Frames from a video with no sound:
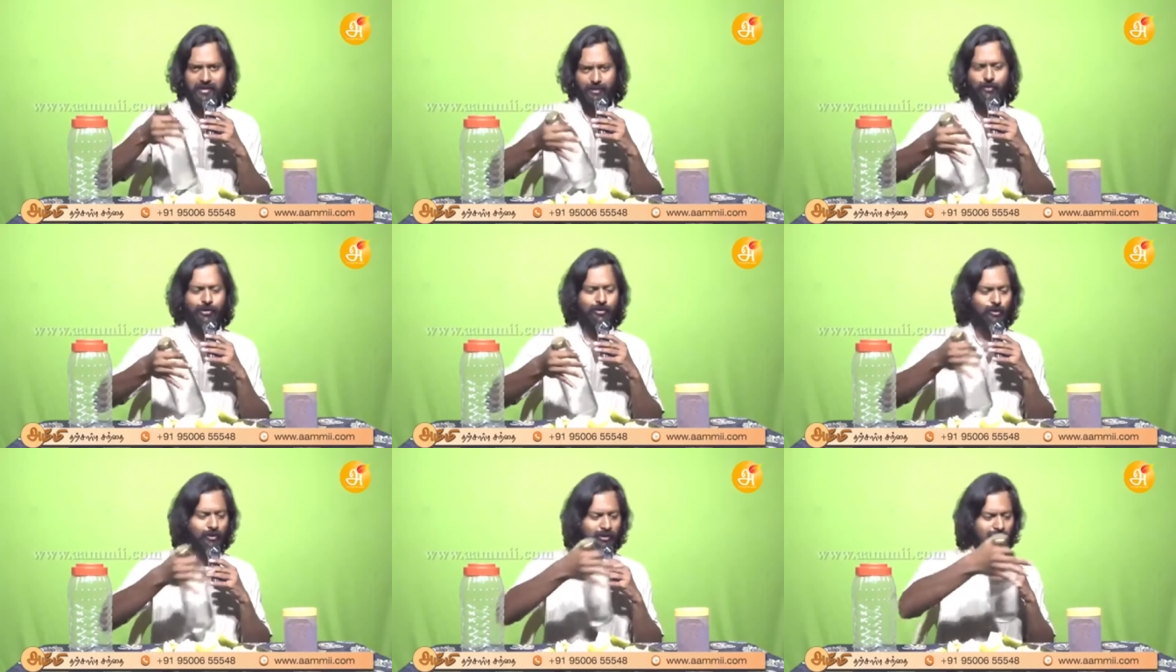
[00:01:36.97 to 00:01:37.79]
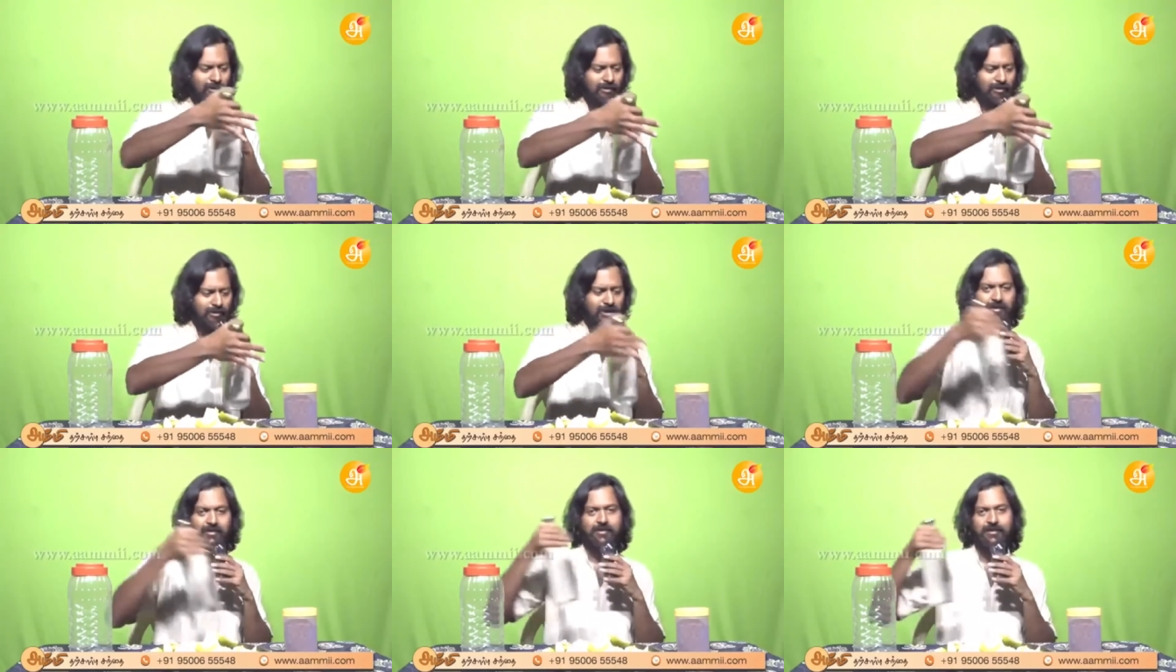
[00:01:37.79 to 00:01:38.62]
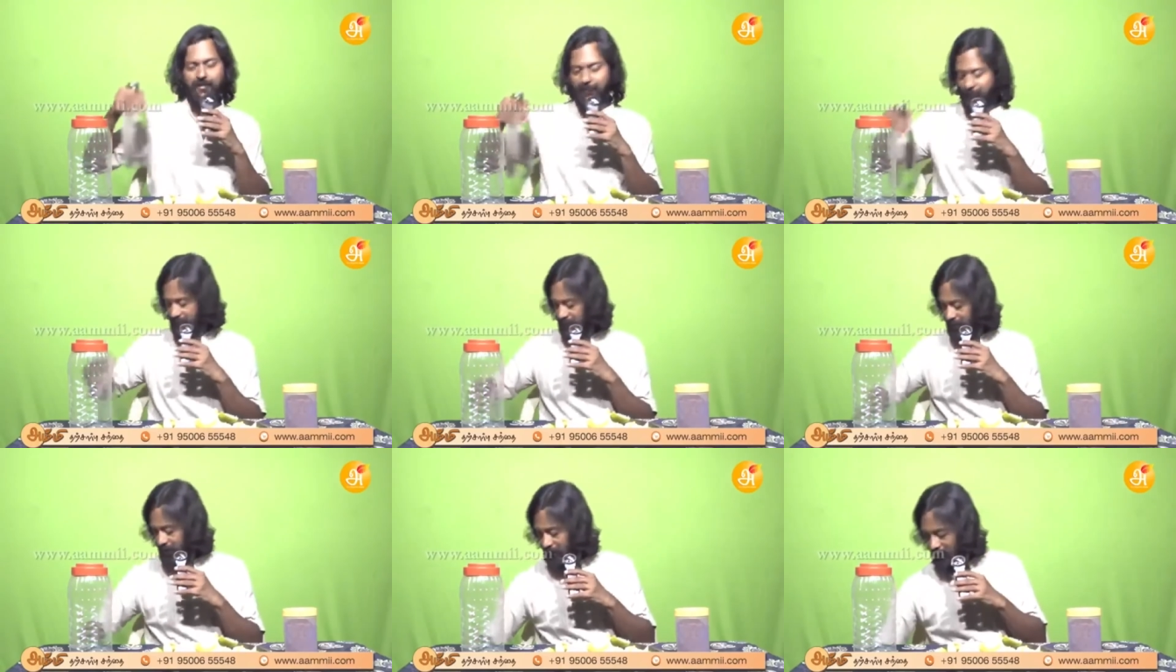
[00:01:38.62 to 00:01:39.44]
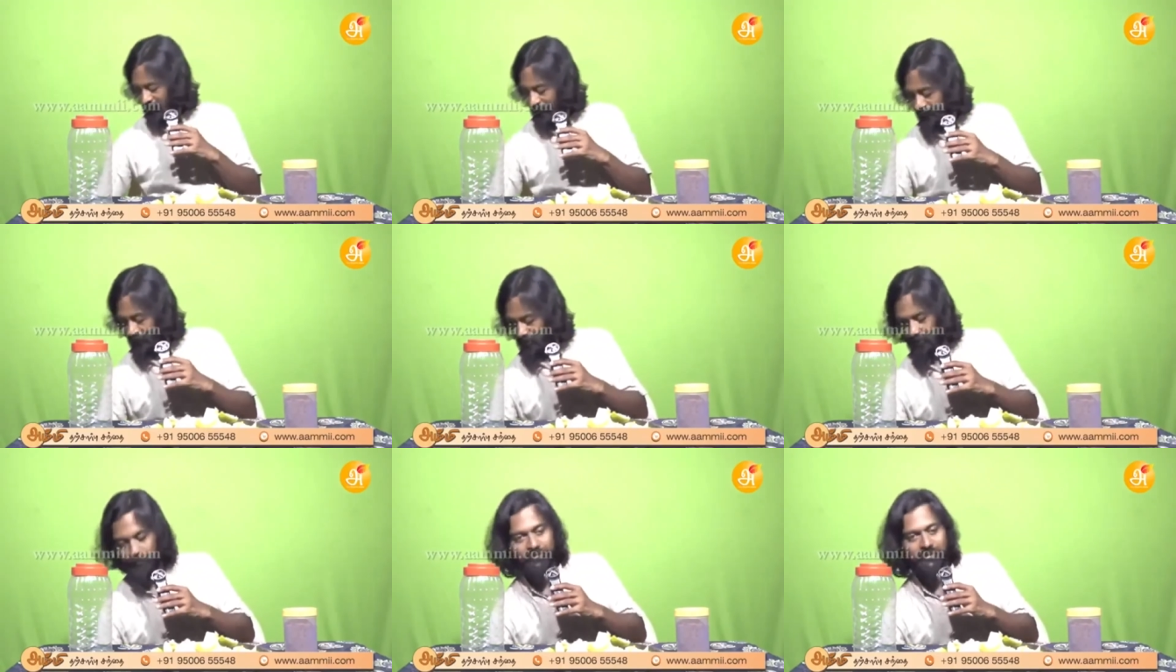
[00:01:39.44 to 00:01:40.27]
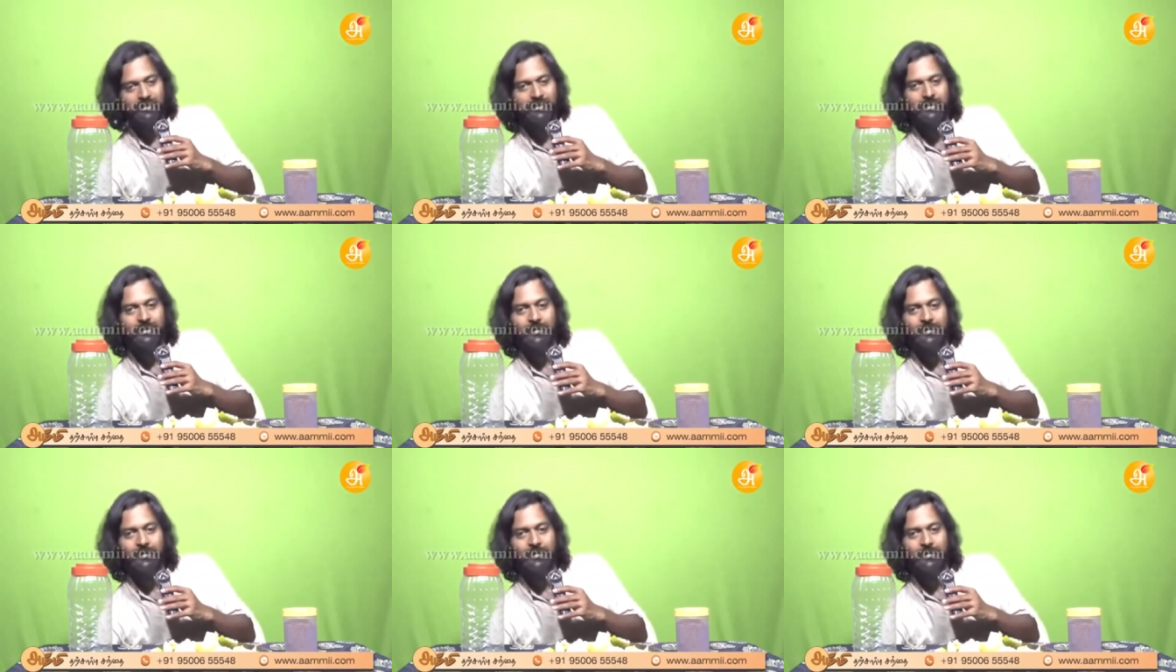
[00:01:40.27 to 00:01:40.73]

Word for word: சாத்துக்குடி தோல் நாட்டு சர்க்கரை இதை வச்சு நம்ம வந்து